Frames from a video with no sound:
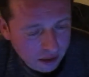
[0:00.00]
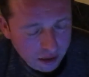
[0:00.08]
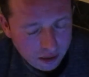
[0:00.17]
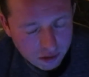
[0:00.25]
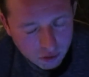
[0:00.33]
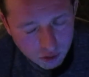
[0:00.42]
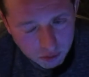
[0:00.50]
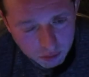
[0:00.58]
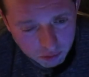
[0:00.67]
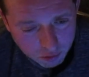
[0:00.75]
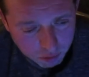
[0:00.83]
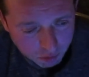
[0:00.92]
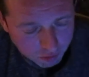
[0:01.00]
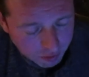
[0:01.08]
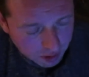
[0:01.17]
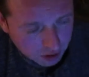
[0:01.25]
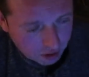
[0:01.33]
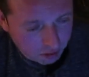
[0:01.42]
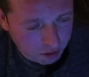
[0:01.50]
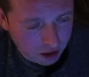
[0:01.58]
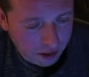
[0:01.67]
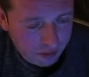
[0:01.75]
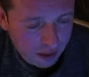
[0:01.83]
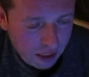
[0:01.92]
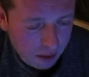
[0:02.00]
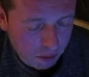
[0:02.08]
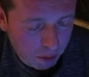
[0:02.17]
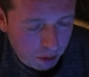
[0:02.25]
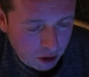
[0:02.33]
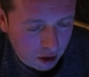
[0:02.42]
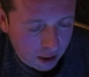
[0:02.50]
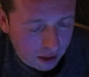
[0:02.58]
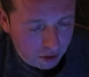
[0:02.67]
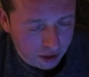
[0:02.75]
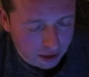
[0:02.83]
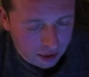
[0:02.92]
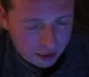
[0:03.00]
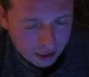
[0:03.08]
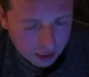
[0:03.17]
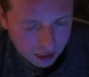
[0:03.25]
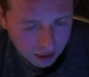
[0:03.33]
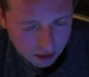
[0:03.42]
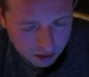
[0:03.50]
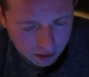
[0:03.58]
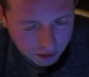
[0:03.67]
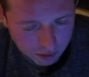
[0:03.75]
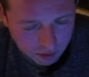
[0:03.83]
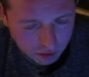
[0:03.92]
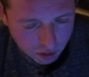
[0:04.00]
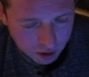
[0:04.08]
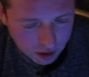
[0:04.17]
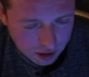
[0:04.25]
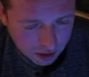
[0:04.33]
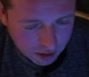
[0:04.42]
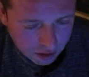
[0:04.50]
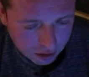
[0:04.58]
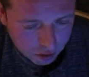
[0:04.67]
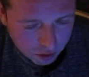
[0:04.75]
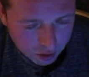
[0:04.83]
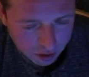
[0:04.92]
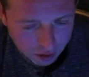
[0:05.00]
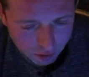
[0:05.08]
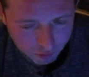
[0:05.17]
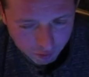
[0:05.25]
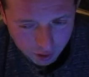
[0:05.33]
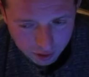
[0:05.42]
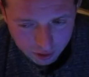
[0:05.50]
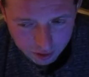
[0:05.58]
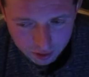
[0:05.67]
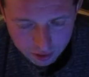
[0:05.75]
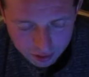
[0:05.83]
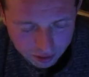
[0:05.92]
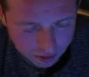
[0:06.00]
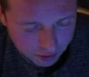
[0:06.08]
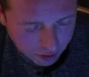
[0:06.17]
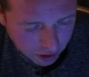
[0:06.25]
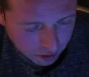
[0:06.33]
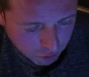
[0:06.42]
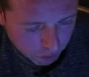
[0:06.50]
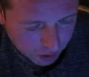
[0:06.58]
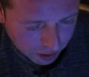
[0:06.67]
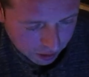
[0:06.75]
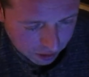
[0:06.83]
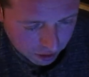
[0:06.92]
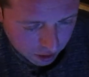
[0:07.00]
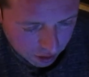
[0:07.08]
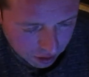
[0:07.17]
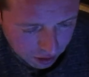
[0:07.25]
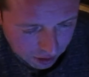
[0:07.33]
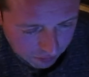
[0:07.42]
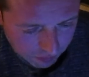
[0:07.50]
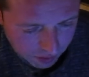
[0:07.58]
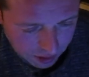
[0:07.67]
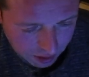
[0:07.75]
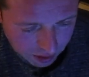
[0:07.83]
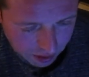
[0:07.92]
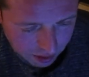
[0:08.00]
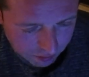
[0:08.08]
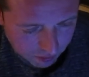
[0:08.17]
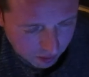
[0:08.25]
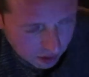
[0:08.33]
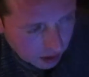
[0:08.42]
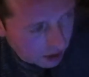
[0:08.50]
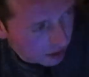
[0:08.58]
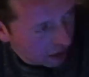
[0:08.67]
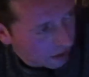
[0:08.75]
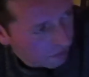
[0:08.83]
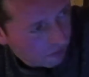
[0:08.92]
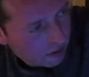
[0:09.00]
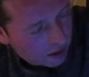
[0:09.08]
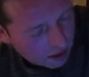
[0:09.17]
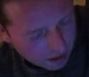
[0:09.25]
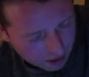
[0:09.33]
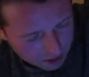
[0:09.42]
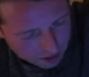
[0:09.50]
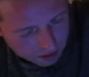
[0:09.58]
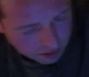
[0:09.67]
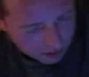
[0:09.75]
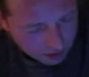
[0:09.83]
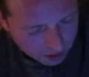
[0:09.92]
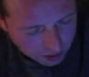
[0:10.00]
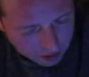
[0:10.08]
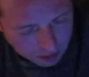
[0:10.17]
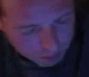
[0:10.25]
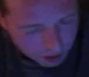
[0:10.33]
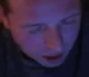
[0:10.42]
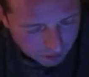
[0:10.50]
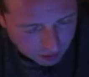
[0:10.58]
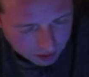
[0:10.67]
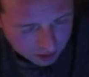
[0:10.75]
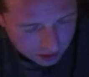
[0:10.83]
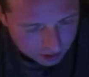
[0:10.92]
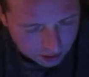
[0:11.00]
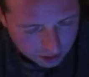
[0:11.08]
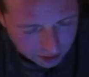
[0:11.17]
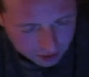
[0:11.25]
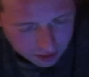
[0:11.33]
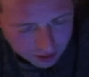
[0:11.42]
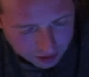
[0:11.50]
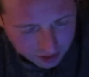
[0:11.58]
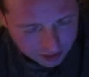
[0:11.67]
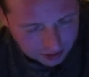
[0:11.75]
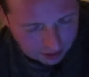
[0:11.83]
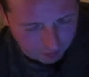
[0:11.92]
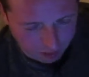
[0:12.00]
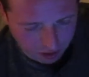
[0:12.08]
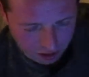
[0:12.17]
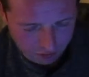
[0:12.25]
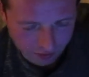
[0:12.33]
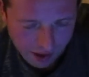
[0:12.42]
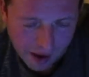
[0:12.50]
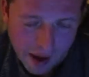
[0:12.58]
e, który mi mówił, mówi, wiesz o tym, że bo Bolsonaro jest określany jako far right wing, czyli takie dalekie, daleki prawak, daleki, daleki nazista właściwie.